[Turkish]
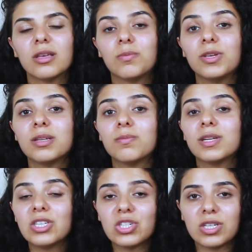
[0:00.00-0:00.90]
e, bir
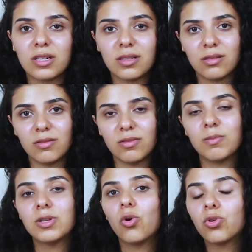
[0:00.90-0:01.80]
bilinç
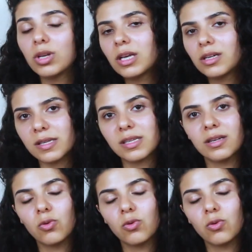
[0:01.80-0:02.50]
ve bir örnek kazan